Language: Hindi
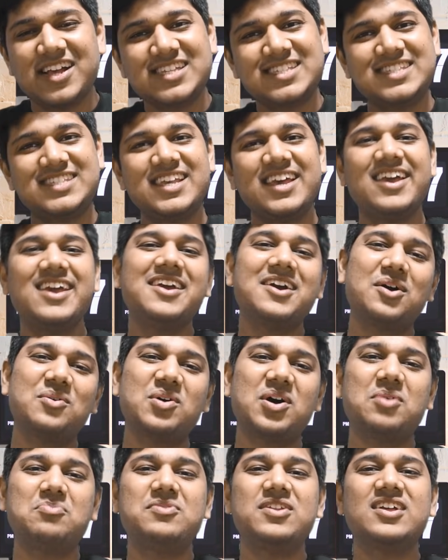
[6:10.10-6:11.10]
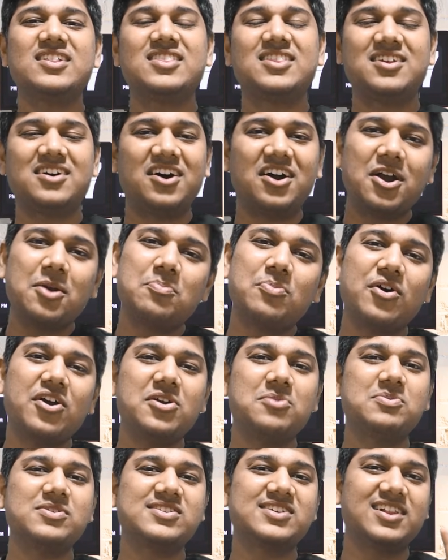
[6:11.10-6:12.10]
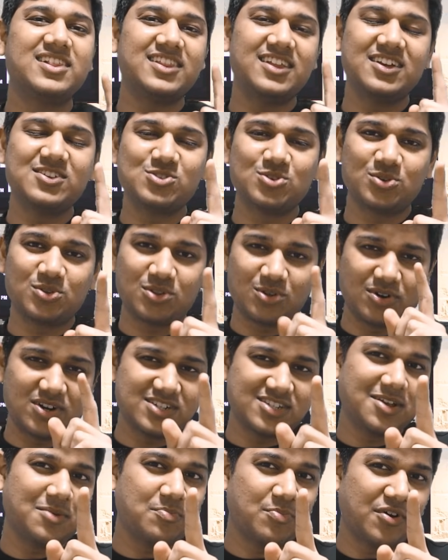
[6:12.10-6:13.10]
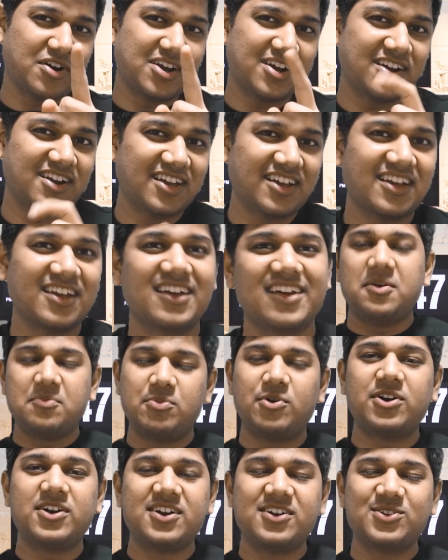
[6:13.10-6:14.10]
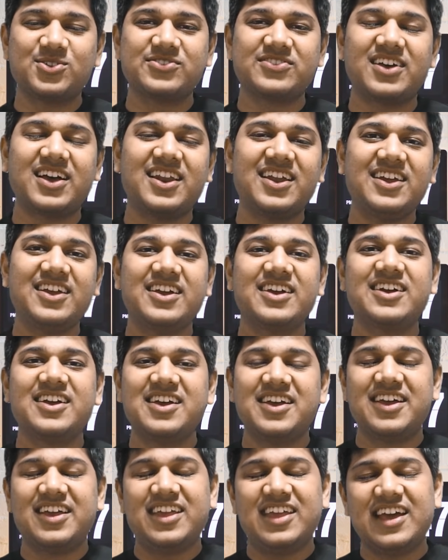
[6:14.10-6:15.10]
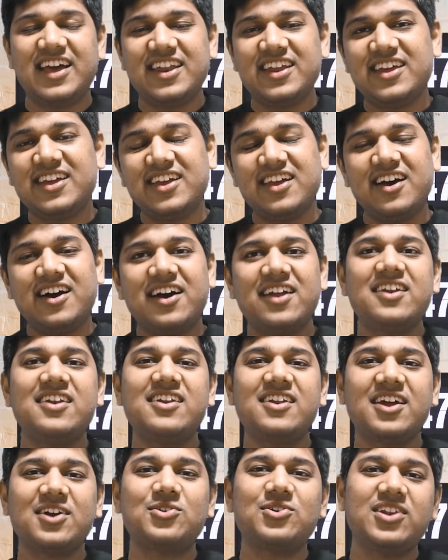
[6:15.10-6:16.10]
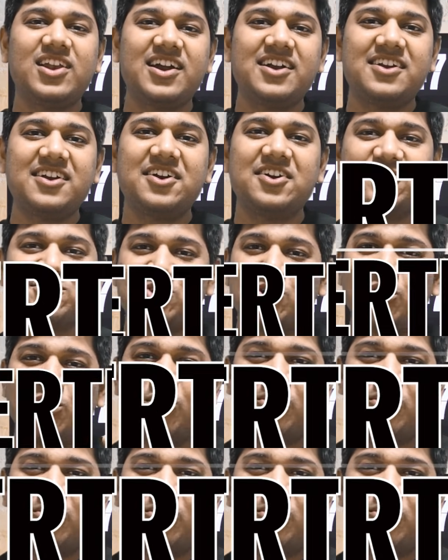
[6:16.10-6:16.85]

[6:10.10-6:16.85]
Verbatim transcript: इससे ही हम अपने थर्ड पॉइंट पे चलते हैं जो थोड़ा सा इंपॉर्टेंट है इंपॉर्टेंट तो सारे ही हैं यार ये अनरेगुलेटेड जो